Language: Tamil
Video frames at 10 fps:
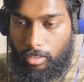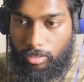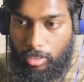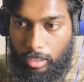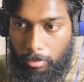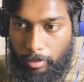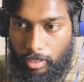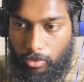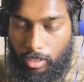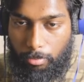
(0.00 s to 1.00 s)
ஸோ அதை நம்ம
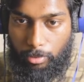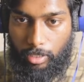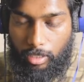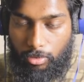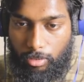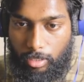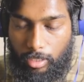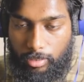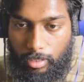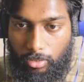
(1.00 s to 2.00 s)
மேனுவலாக போயிட்டு ஒரு ஒரு
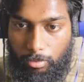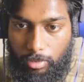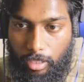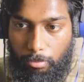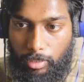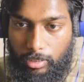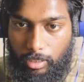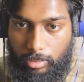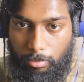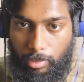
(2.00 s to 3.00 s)
இடத்துலையும் நம்ம கம்மி
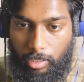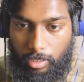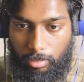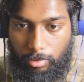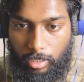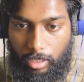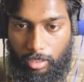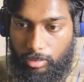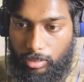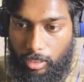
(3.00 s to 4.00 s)
ஜாஸ்தி பண்ணுறதுக்கு பதிலாக
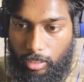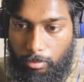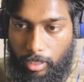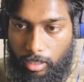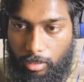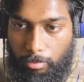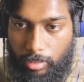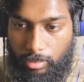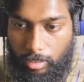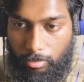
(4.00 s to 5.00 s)
சிங்கிள் பேண்ட்
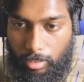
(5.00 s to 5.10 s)
கம்ப்ரெசர்